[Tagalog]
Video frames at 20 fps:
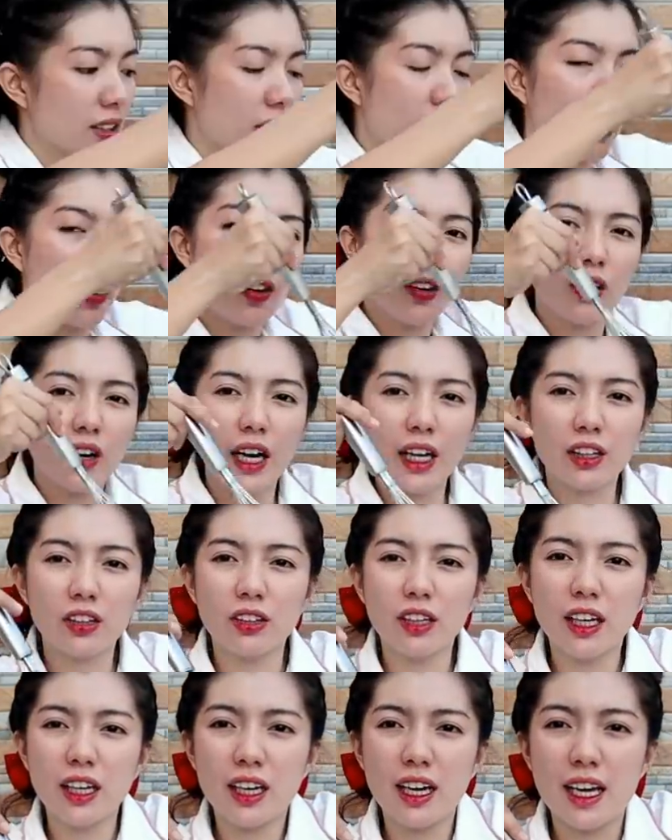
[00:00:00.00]
So,
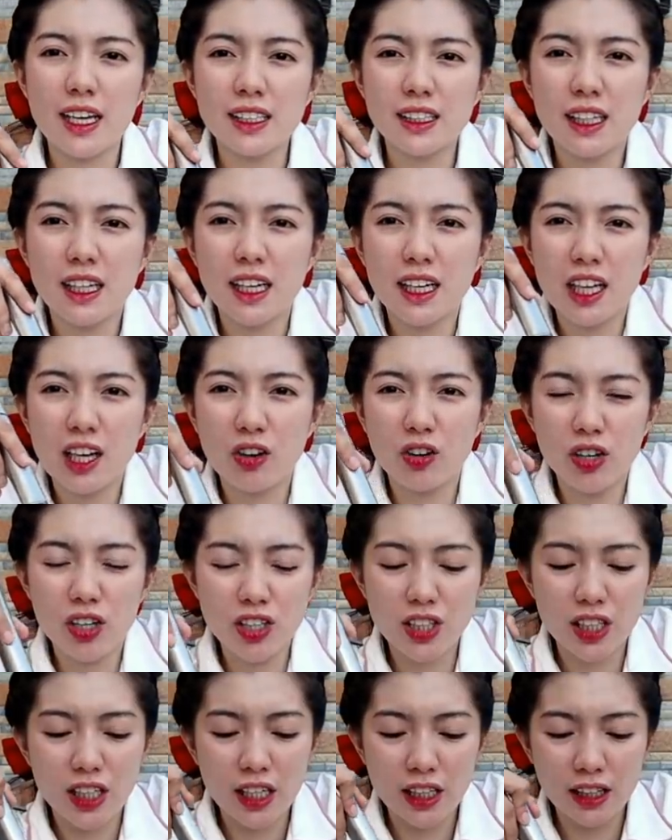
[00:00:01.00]
eto na guys, nalagyan ko
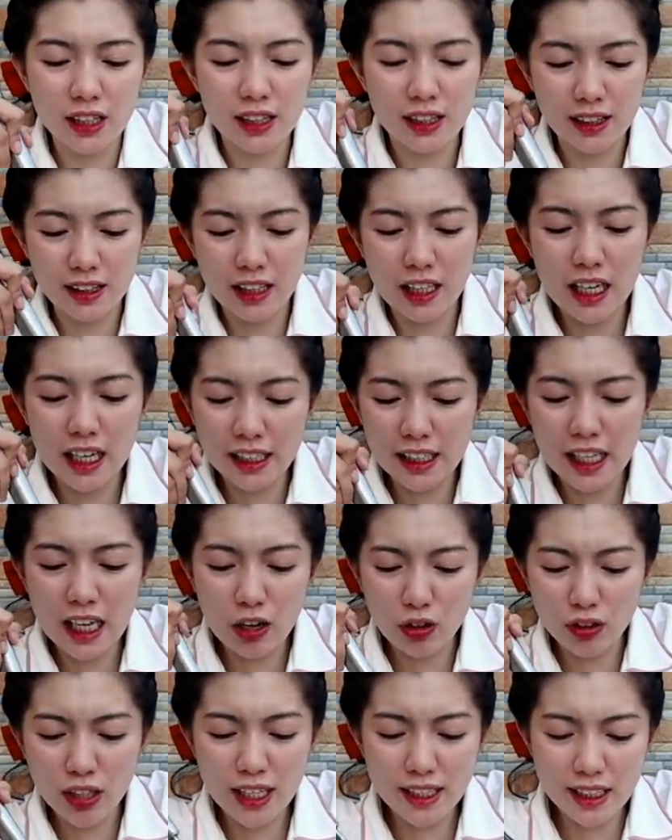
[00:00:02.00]
na siya ng,
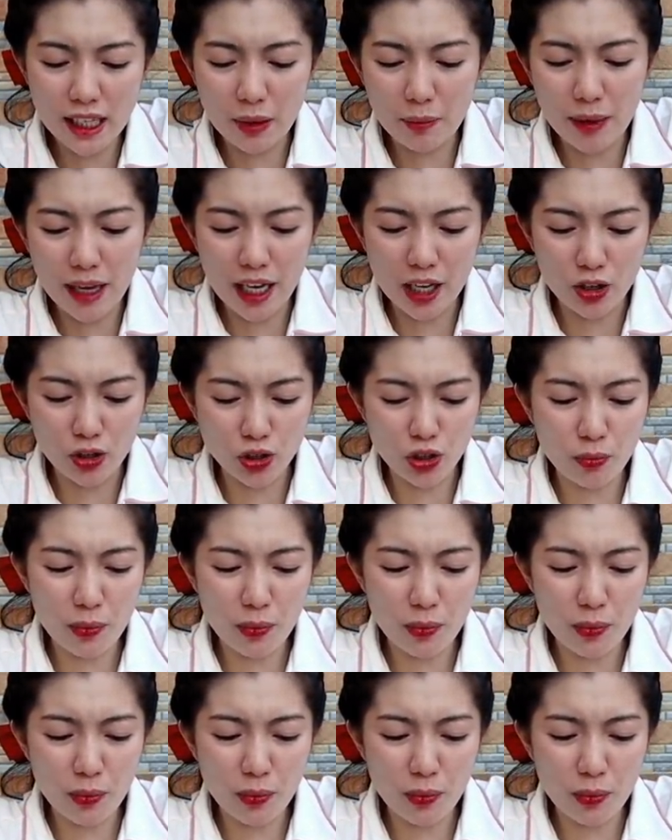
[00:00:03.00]
dinagdagan ko ng isang Milo.